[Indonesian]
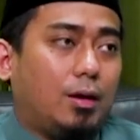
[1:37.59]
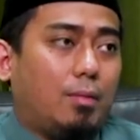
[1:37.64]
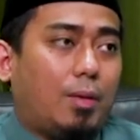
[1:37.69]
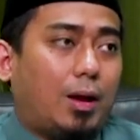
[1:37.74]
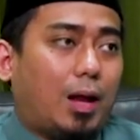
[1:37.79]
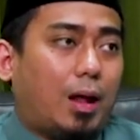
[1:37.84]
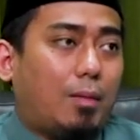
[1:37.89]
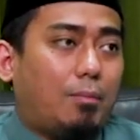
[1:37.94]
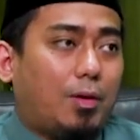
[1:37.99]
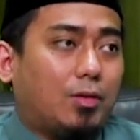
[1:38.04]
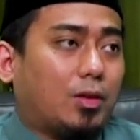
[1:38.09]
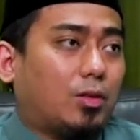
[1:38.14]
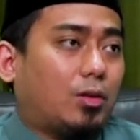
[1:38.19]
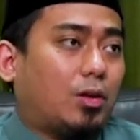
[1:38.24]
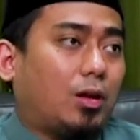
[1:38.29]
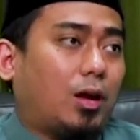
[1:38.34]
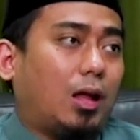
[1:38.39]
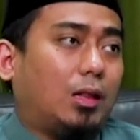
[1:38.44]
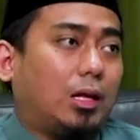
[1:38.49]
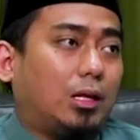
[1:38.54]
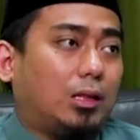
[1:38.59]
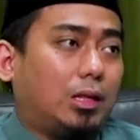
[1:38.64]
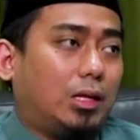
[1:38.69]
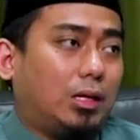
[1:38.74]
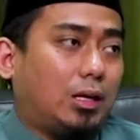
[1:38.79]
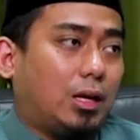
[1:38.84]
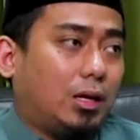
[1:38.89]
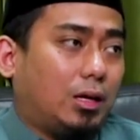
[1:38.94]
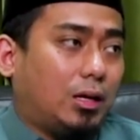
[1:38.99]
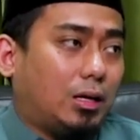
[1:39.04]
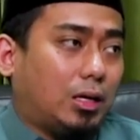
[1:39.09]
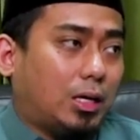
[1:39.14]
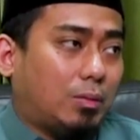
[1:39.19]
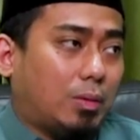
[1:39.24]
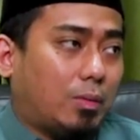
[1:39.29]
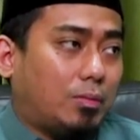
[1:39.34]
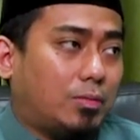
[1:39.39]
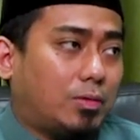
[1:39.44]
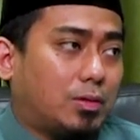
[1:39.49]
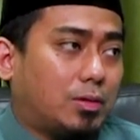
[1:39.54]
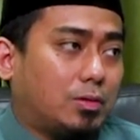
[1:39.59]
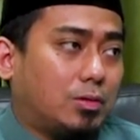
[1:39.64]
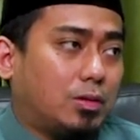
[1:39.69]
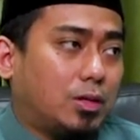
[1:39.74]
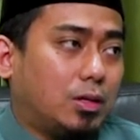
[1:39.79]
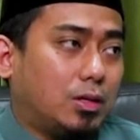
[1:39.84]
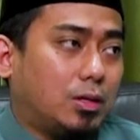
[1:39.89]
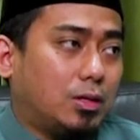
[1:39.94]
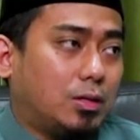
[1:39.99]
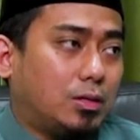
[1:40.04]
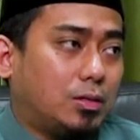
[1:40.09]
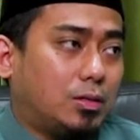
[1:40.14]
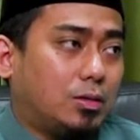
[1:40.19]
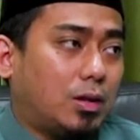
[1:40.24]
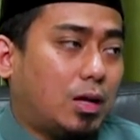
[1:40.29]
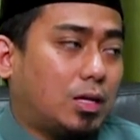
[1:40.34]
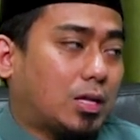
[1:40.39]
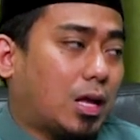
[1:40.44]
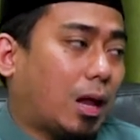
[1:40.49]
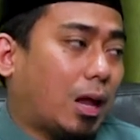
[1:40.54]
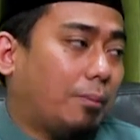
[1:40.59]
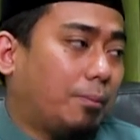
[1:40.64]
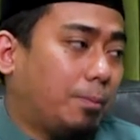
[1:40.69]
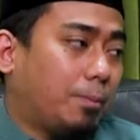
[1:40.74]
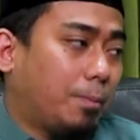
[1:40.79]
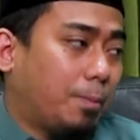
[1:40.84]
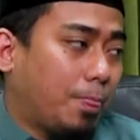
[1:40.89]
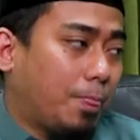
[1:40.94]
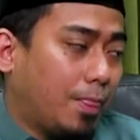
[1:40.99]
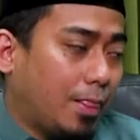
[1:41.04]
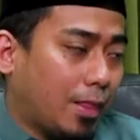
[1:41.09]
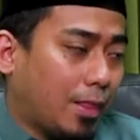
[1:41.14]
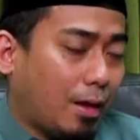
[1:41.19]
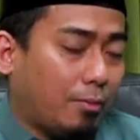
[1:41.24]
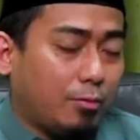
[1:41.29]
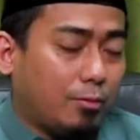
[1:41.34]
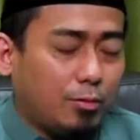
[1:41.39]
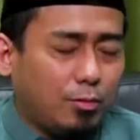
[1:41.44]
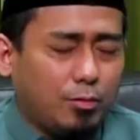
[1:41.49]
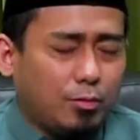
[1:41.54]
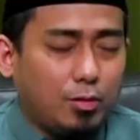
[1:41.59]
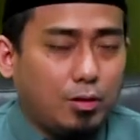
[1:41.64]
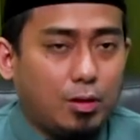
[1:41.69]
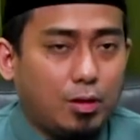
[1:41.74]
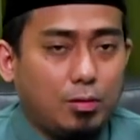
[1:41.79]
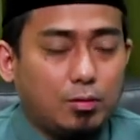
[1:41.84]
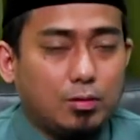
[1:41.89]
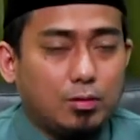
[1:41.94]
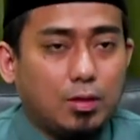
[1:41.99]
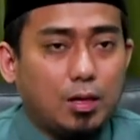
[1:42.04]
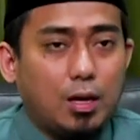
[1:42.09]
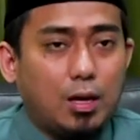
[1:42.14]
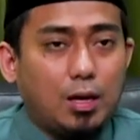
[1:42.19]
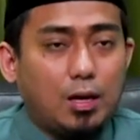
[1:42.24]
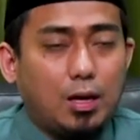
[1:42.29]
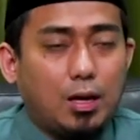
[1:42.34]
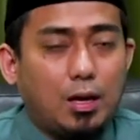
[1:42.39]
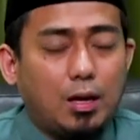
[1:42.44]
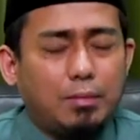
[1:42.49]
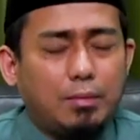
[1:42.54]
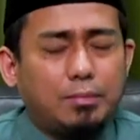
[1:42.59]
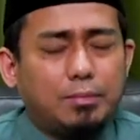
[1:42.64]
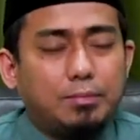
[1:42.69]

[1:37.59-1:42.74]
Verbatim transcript: menambah satu rakaat ketika imam su e, sudah salam. Nah, wallahu taala